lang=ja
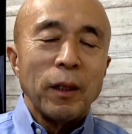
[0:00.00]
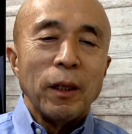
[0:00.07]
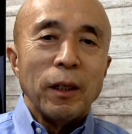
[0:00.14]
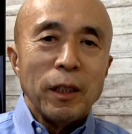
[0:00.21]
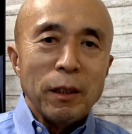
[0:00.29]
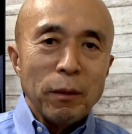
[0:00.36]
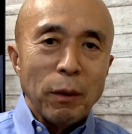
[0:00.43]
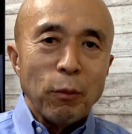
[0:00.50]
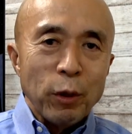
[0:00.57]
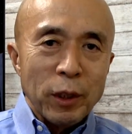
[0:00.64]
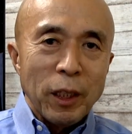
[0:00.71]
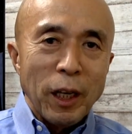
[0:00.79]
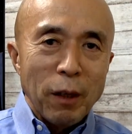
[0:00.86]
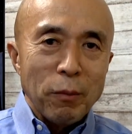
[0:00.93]
今申し
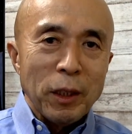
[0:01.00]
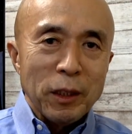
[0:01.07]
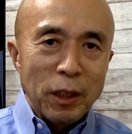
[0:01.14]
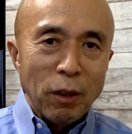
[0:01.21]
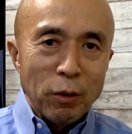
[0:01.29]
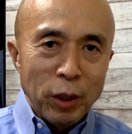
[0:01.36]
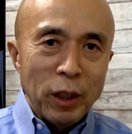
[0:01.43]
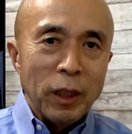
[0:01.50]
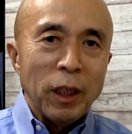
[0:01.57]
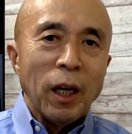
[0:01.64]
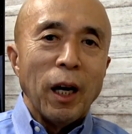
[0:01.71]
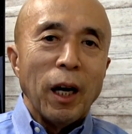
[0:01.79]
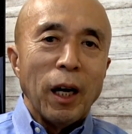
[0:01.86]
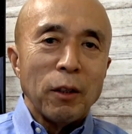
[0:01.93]
上げましたように
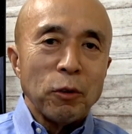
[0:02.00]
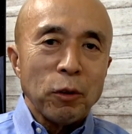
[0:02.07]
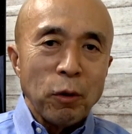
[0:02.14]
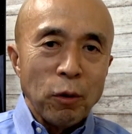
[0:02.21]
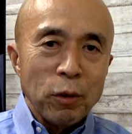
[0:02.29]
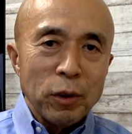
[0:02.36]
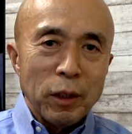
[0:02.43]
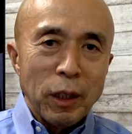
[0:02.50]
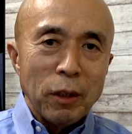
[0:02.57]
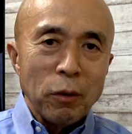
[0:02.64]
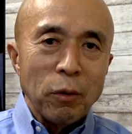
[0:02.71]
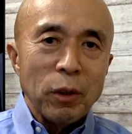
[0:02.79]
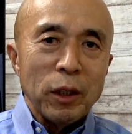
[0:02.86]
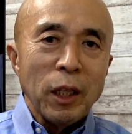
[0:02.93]
あの京セラ
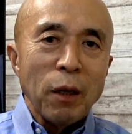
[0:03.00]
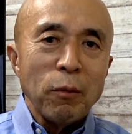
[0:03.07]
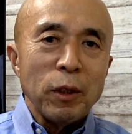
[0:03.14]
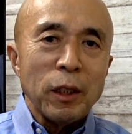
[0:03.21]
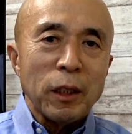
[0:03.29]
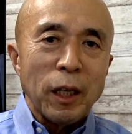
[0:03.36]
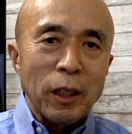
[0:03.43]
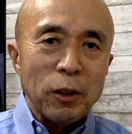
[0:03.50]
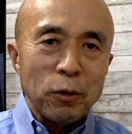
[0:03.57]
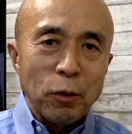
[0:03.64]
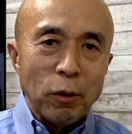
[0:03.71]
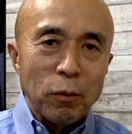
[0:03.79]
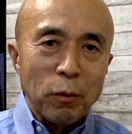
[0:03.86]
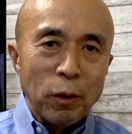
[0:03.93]
の稲森会
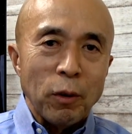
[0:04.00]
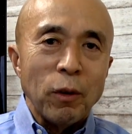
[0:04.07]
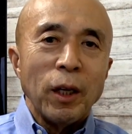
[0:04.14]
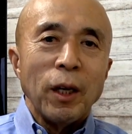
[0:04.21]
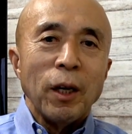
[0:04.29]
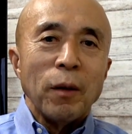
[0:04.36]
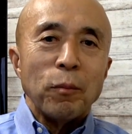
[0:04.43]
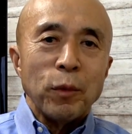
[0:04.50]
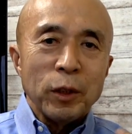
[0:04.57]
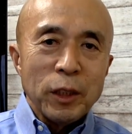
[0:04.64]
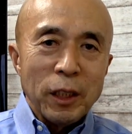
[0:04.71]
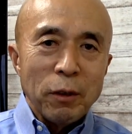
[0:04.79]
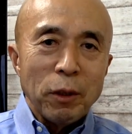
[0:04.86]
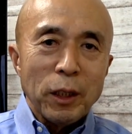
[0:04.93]
長もも
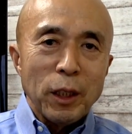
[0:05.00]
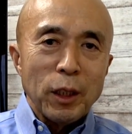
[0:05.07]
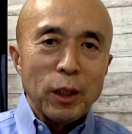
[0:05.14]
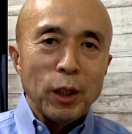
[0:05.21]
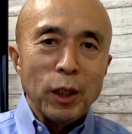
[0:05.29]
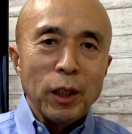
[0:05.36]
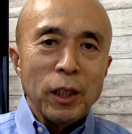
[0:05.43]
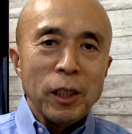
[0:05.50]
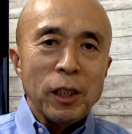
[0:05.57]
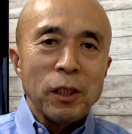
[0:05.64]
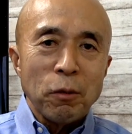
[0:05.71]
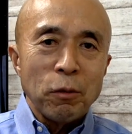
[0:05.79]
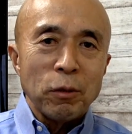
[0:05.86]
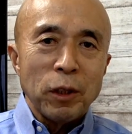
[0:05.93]
し私に飲
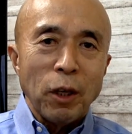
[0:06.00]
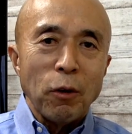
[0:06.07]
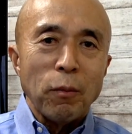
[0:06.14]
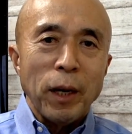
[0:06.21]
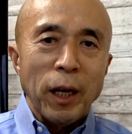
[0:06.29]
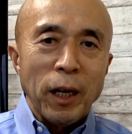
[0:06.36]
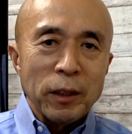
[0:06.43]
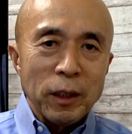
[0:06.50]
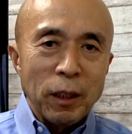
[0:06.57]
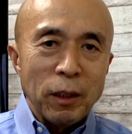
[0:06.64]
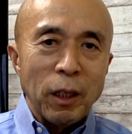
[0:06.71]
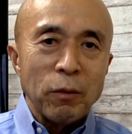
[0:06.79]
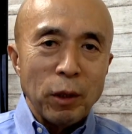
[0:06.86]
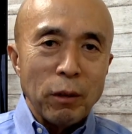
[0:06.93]
食店を任せ
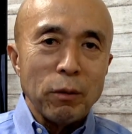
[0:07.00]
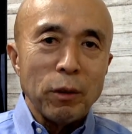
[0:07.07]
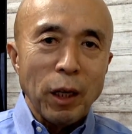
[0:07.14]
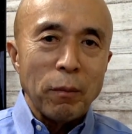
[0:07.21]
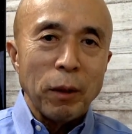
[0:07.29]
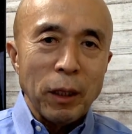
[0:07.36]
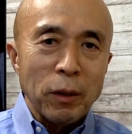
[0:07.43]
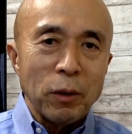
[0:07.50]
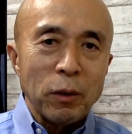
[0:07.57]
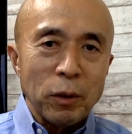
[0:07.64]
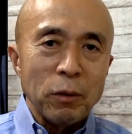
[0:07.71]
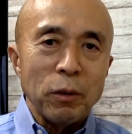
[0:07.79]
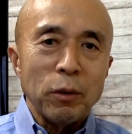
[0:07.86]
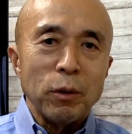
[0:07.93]
てくれるならばとい
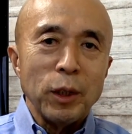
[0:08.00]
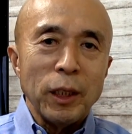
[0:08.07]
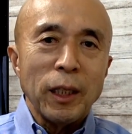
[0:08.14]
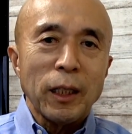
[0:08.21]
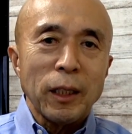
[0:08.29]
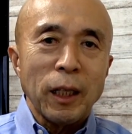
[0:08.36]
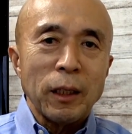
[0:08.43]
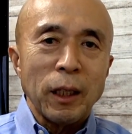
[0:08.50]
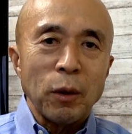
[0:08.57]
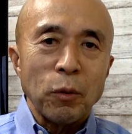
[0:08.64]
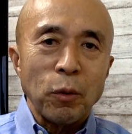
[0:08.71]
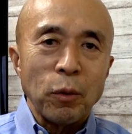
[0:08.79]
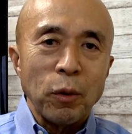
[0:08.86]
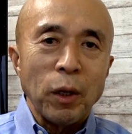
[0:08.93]
うふうに語ったと
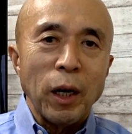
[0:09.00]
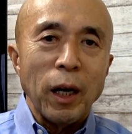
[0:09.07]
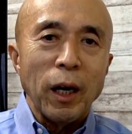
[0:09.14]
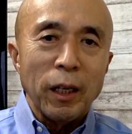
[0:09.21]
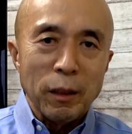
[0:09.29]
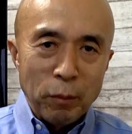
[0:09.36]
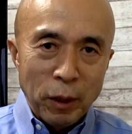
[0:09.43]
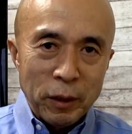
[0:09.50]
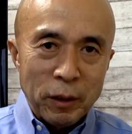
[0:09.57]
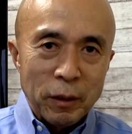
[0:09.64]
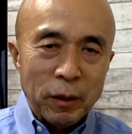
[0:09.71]
ころがあります